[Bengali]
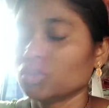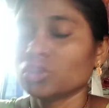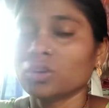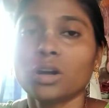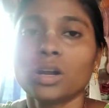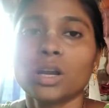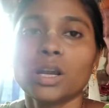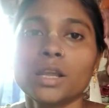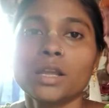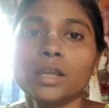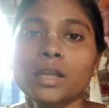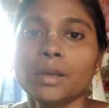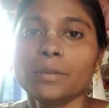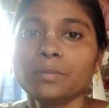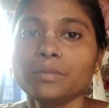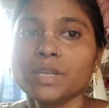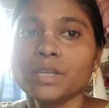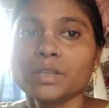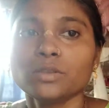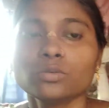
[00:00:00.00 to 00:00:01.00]
সকালে
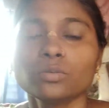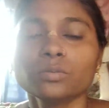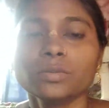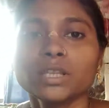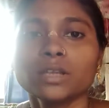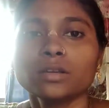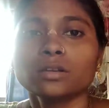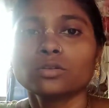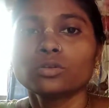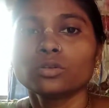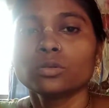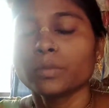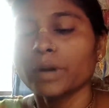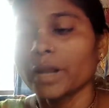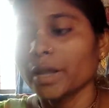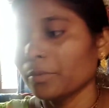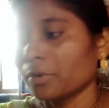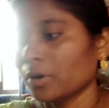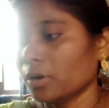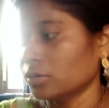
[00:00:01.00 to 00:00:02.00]
এমনি তুমি
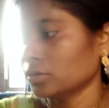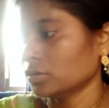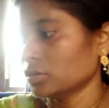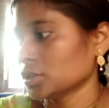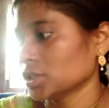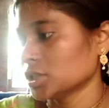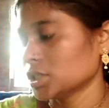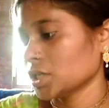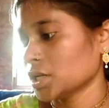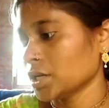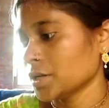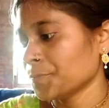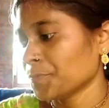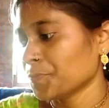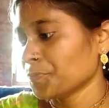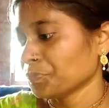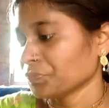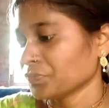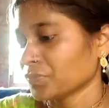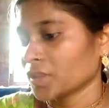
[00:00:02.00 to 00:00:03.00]
তোমরাই বলো হচ্ছে
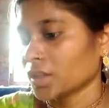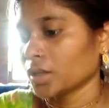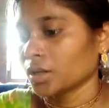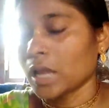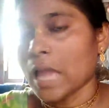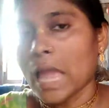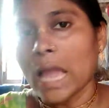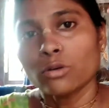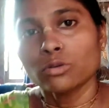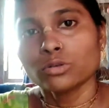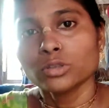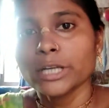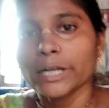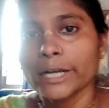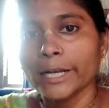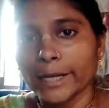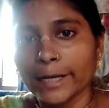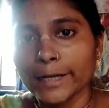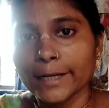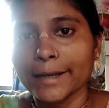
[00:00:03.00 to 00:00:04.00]
এখন যে
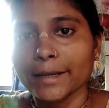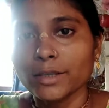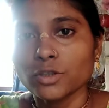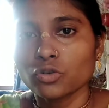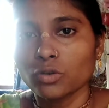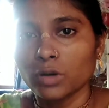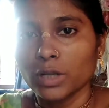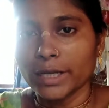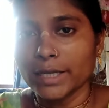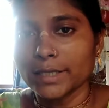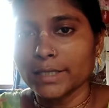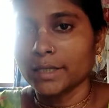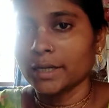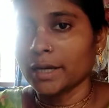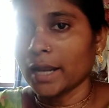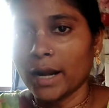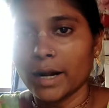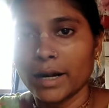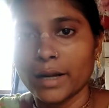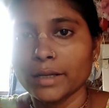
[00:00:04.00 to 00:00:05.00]
রেগে টেগে চলে গেছে
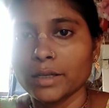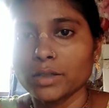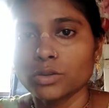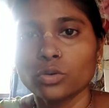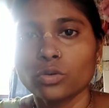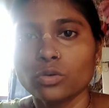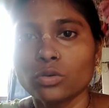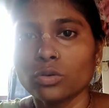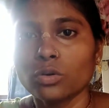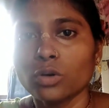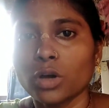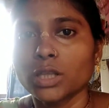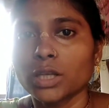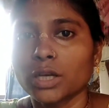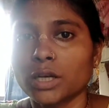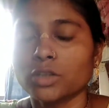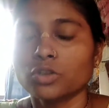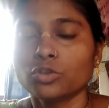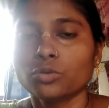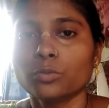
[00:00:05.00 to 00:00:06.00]
রাগারাগের তো কোনো কথা
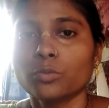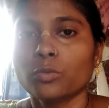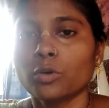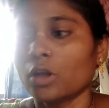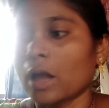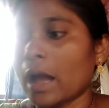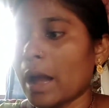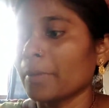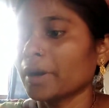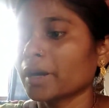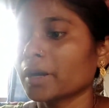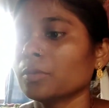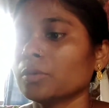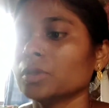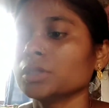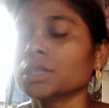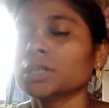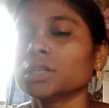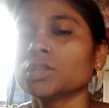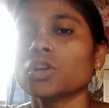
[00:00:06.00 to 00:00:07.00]
নেই তুমি বলো আমাকে
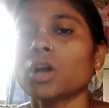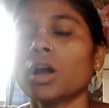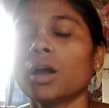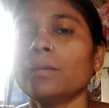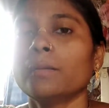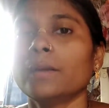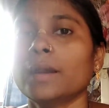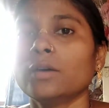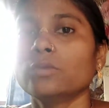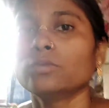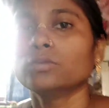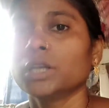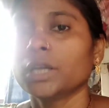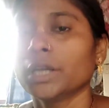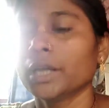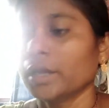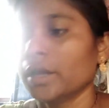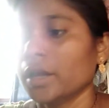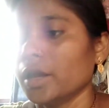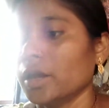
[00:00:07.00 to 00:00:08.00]
বলছে কি সকালবেলা
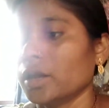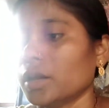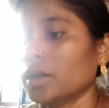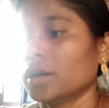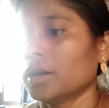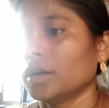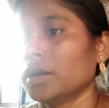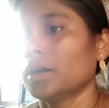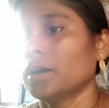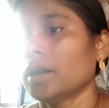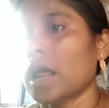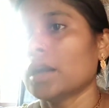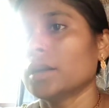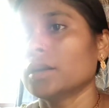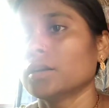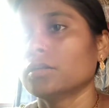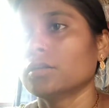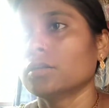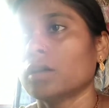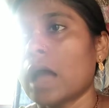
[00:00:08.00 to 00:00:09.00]
উঠে রান
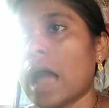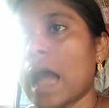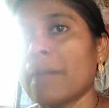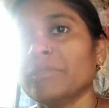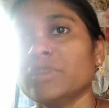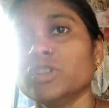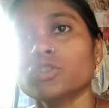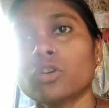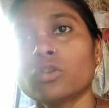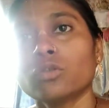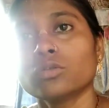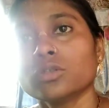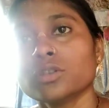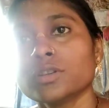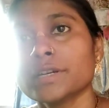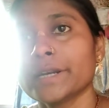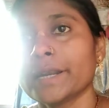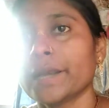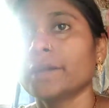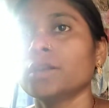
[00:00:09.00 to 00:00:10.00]
আমি যখন
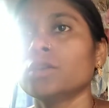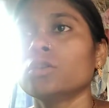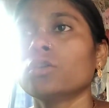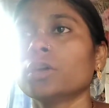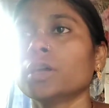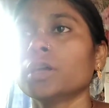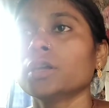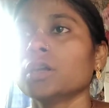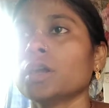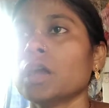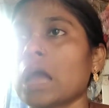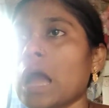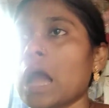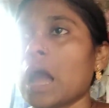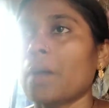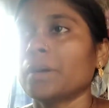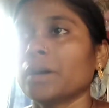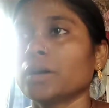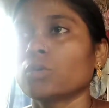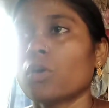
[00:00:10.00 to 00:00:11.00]
রেডি হই
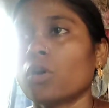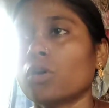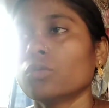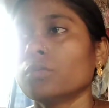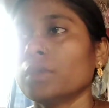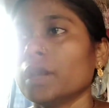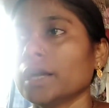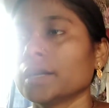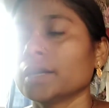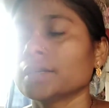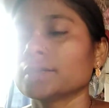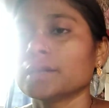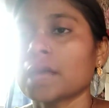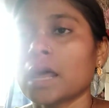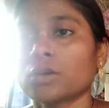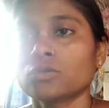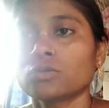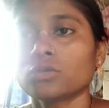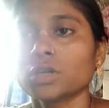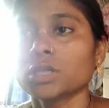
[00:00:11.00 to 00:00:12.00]
আমার গরম লাগে
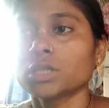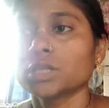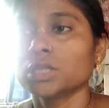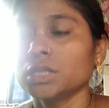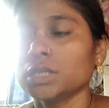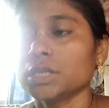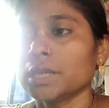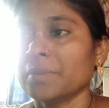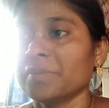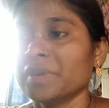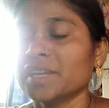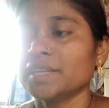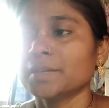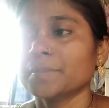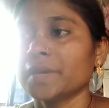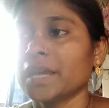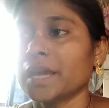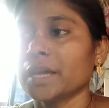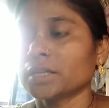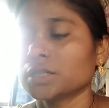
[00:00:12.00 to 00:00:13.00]
স্নান করে এসেছি ঘেমে
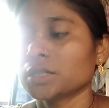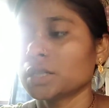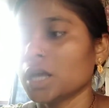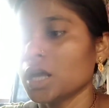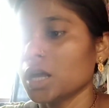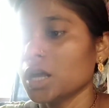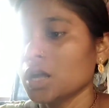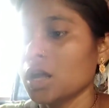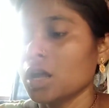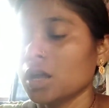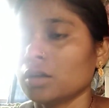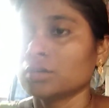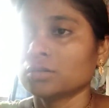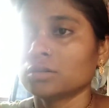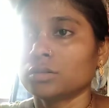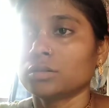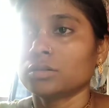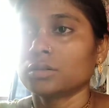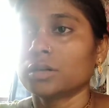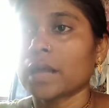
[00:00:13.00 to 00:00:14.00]
টেমে একসা
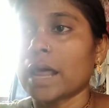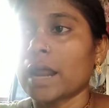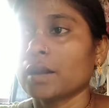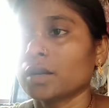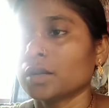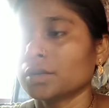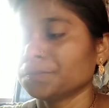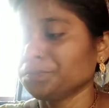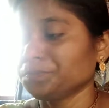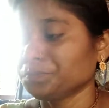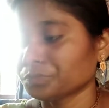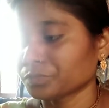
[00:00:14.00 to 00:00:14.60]
রান্না